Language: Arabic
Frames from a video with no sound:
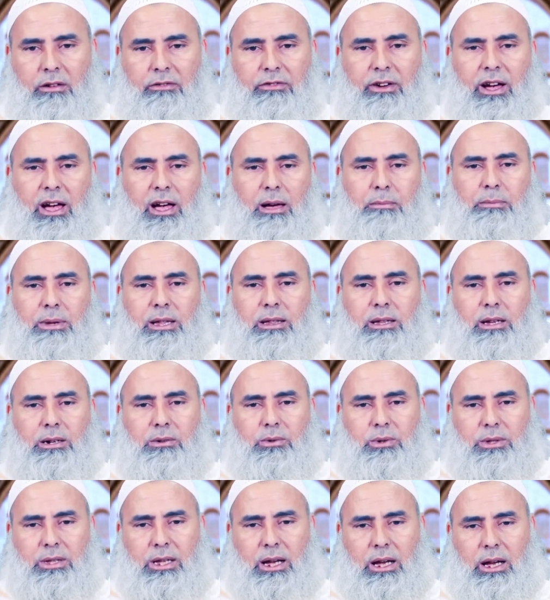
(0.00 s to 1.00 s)
فحمى
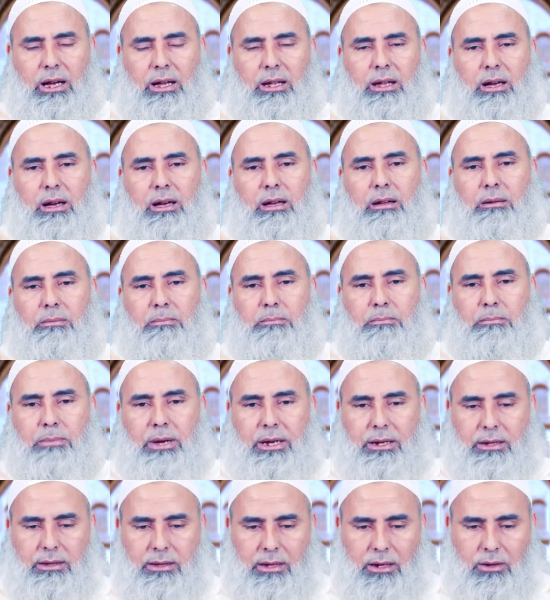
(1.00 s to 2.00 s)
الله تعالى
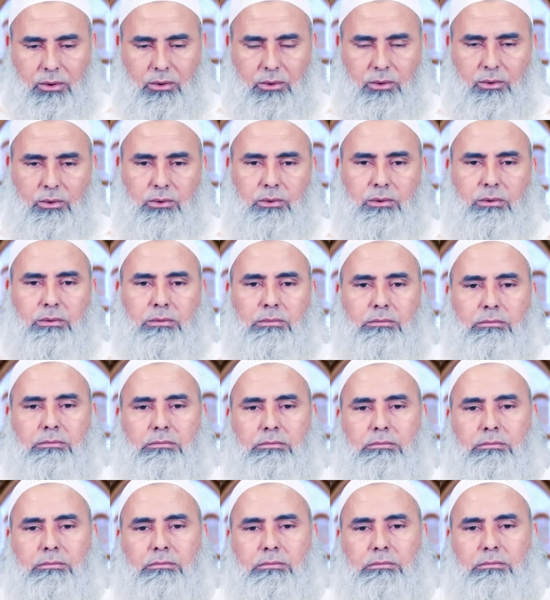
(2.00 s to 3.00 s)
بيته
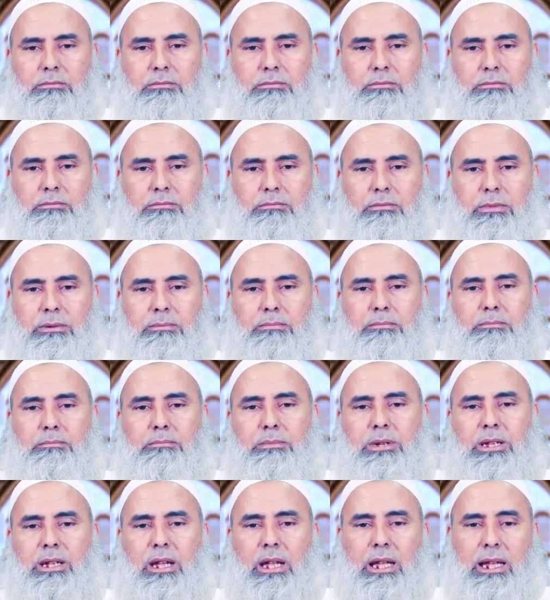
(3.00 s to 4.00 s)

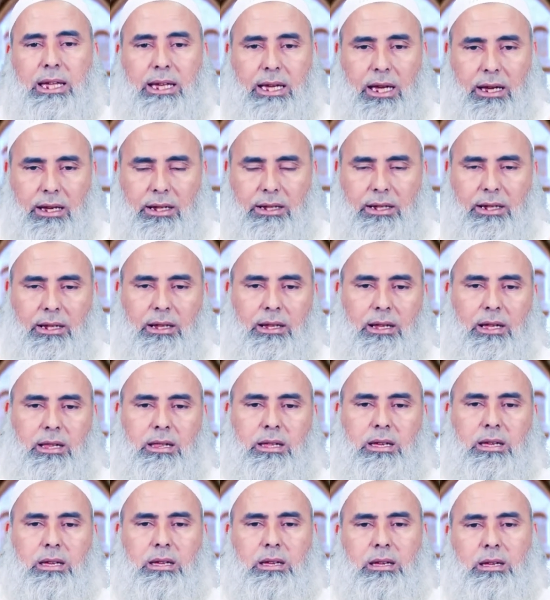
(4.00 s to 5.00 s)
من, من الكيد
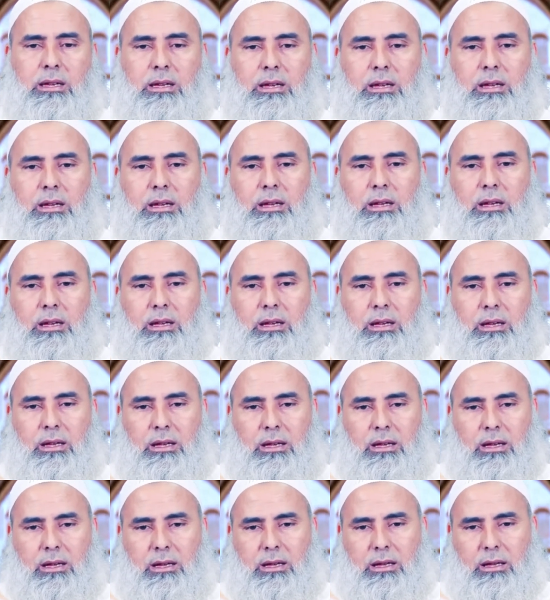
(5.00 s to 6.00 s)
الذي
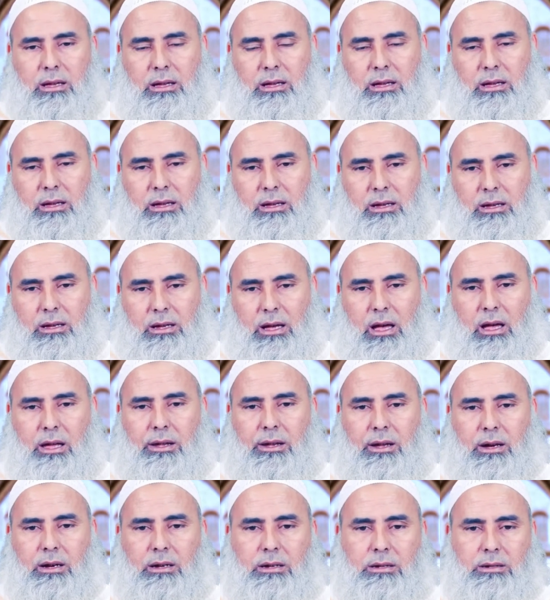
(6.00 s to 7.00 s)
آه،
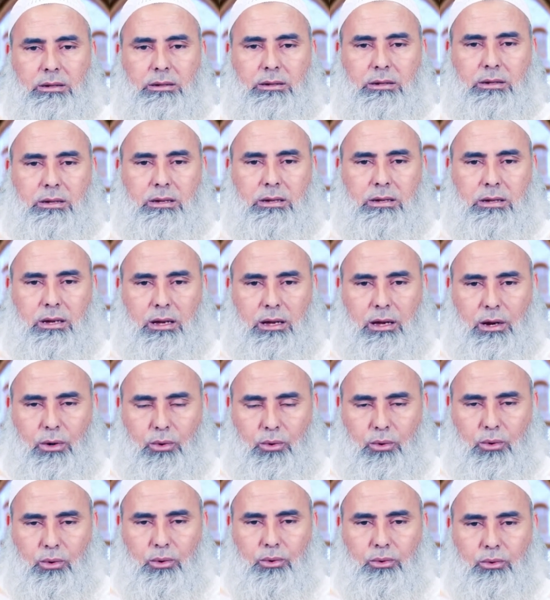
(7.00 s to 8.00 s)
كان
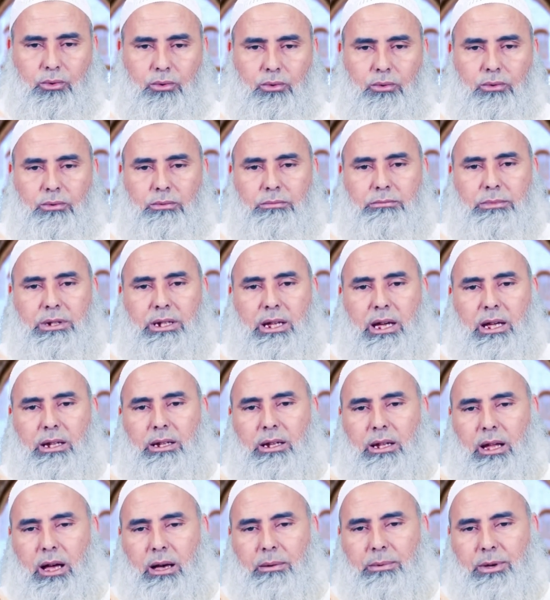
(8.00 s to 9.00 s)
سيكون من
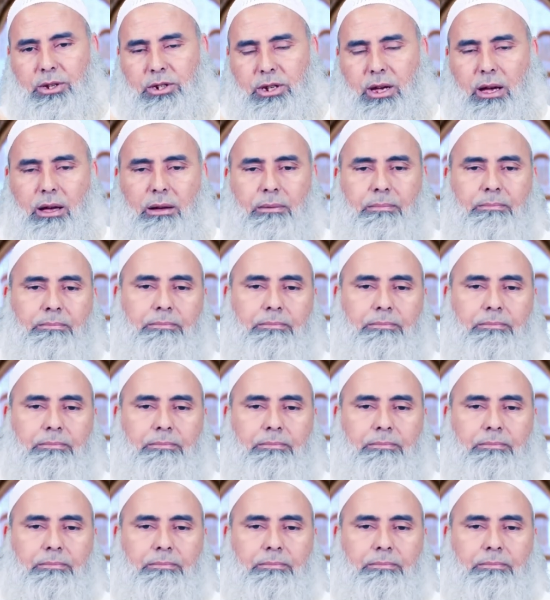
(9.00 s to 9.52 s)
أهل الحبشة